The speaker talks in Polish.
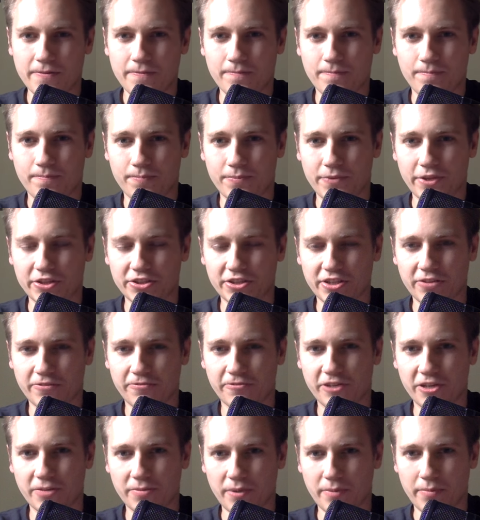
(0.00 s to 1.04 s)
Mm, jeżeli
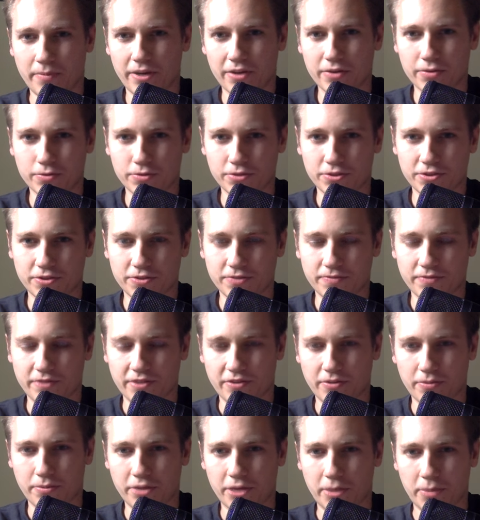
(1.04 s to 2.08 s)
firma ma już
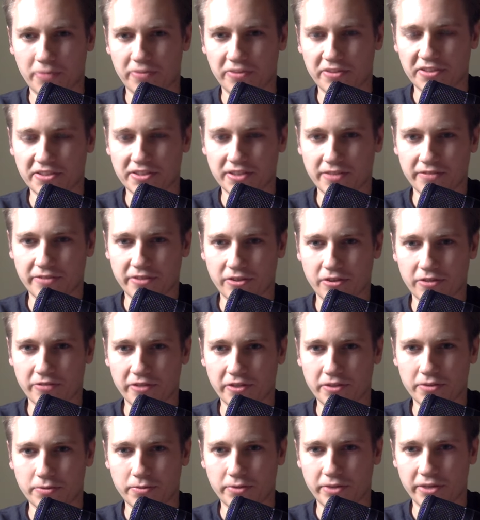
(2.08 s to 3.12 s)
oprogramowanie
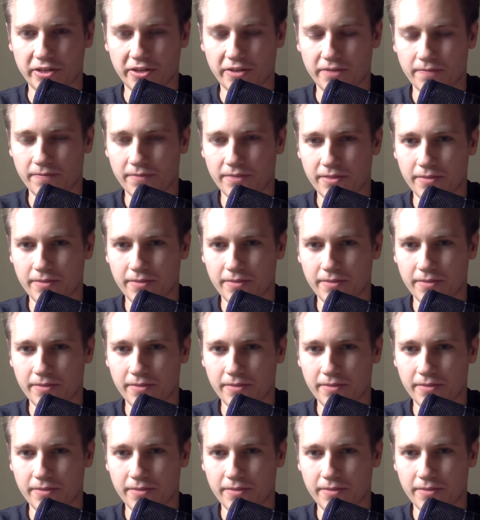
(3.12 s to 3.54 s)
serwerowe, które